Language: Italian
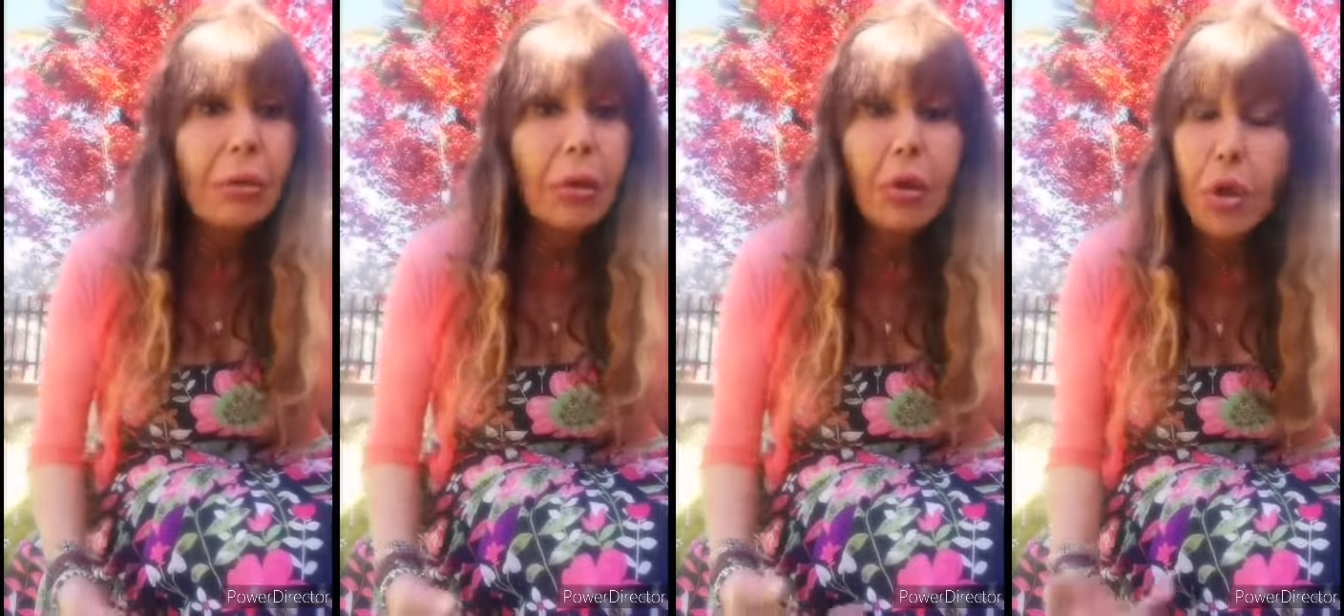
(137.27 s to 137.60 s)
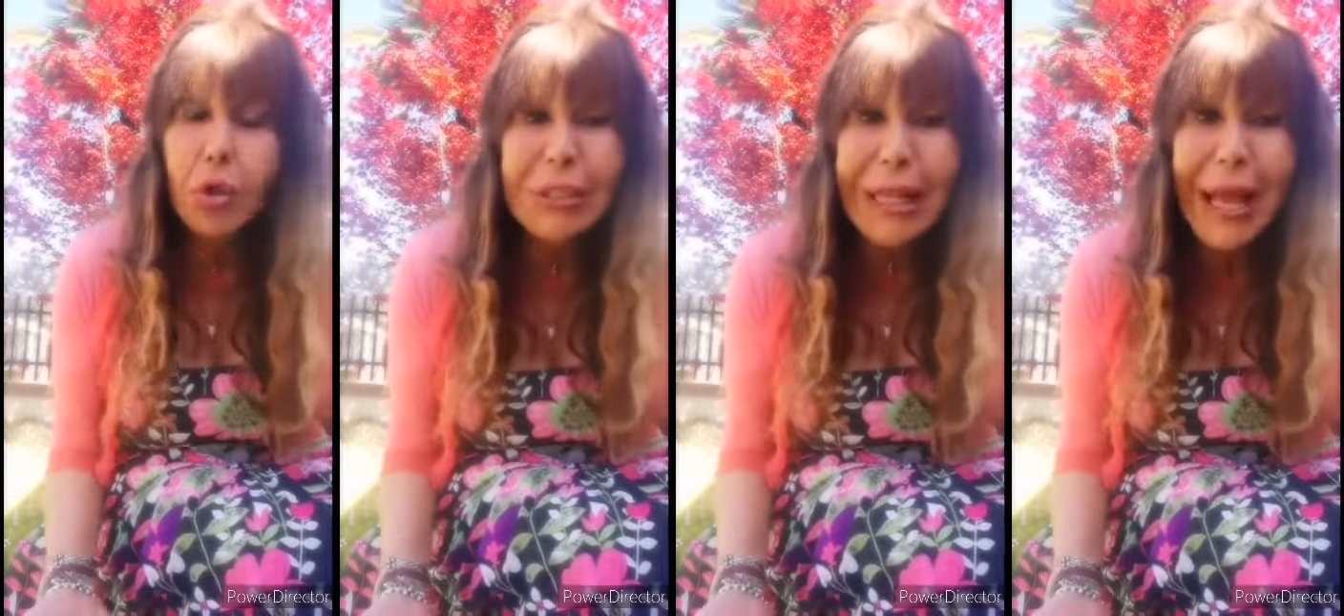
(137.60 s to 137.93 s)
Lo
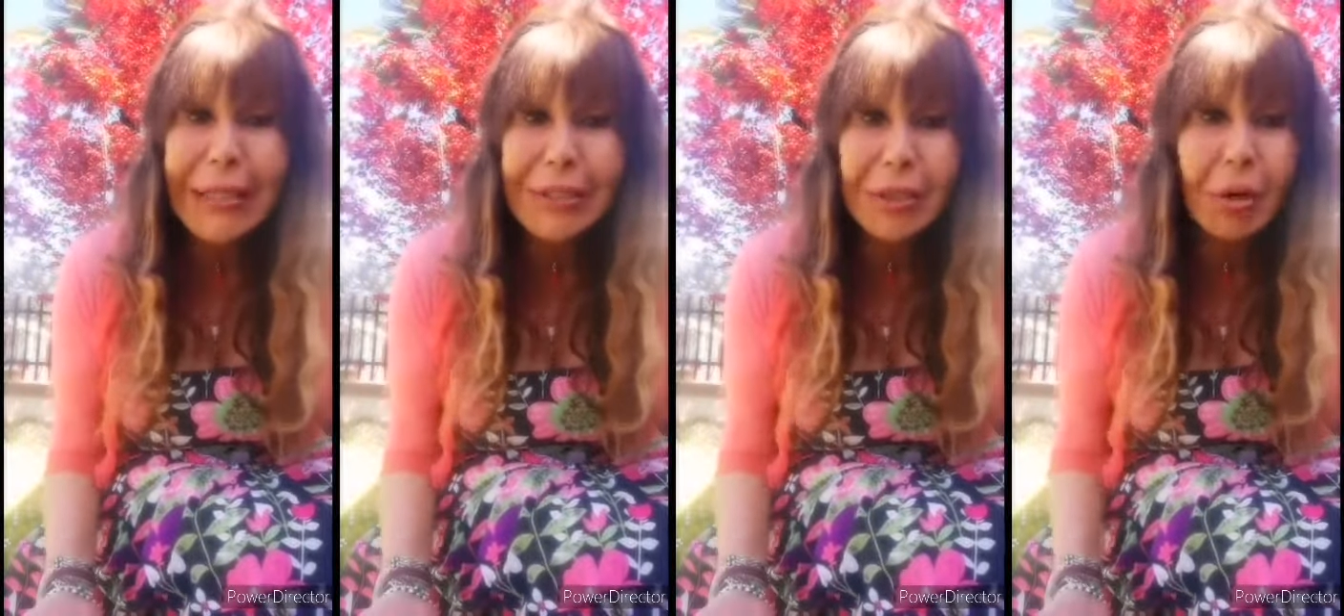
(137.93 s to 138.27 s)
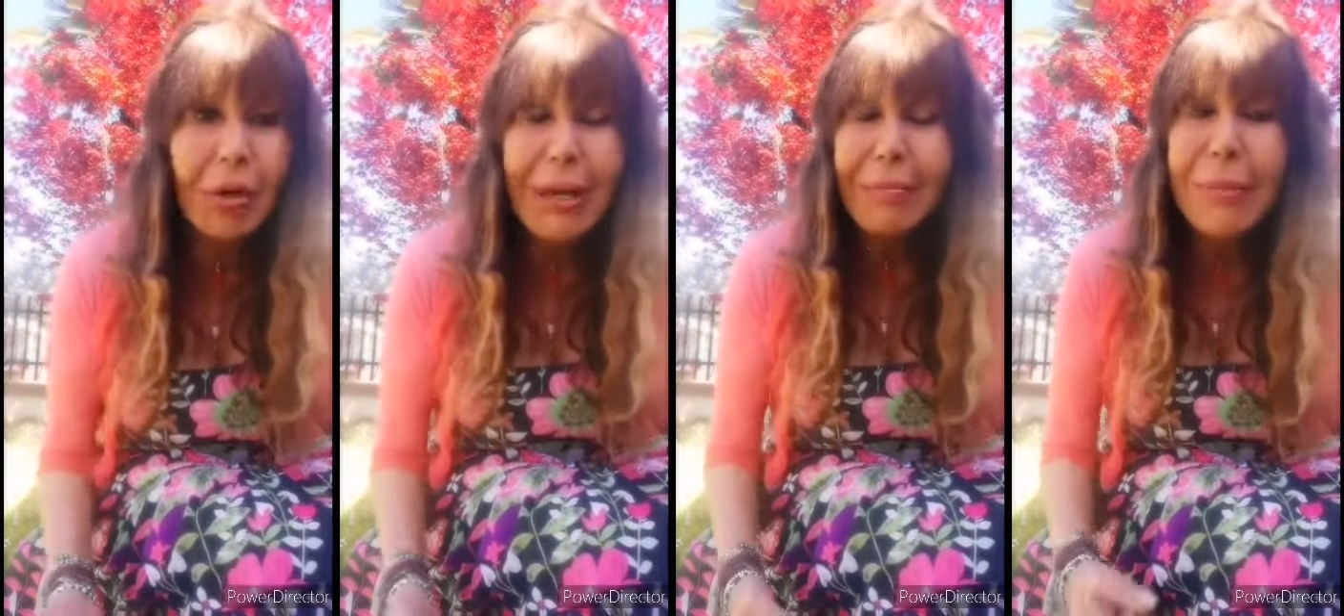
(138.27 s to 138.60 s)

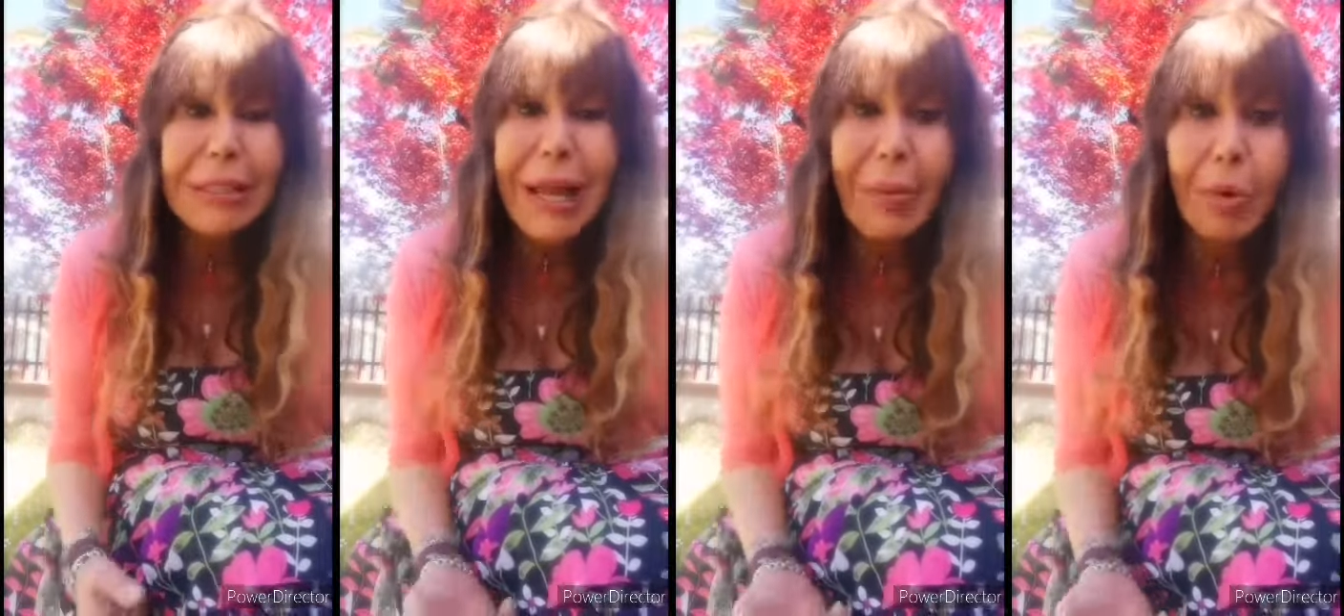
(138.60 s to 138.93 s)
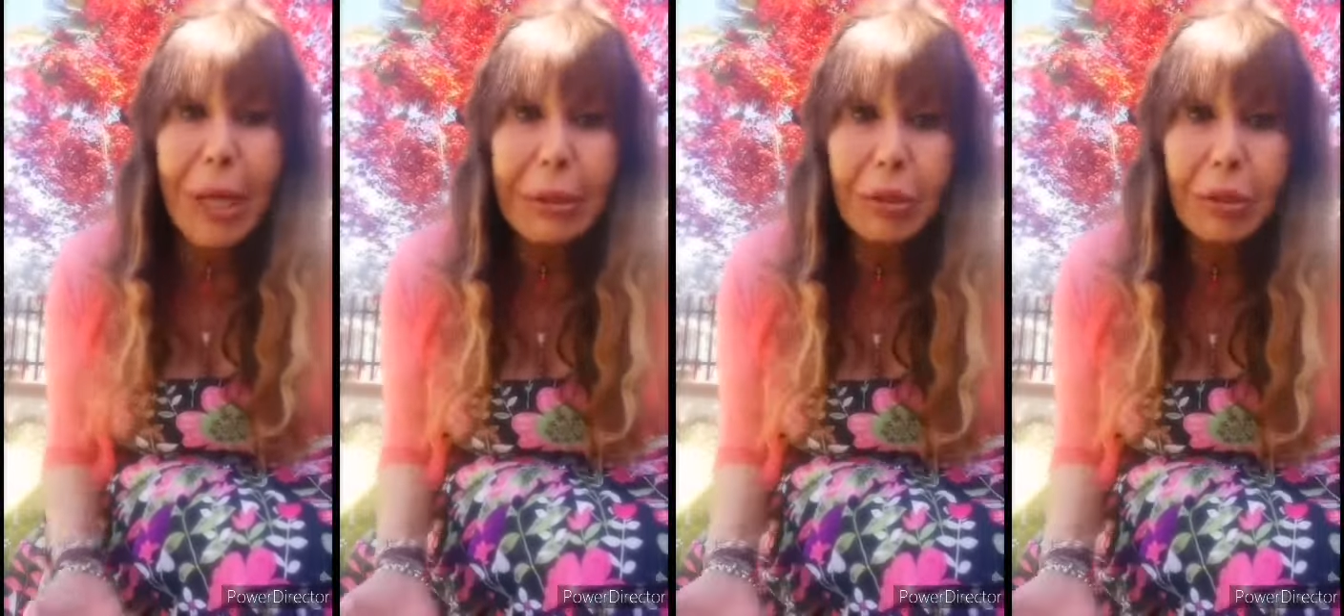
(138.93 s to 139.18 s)
stesso, mettiamo la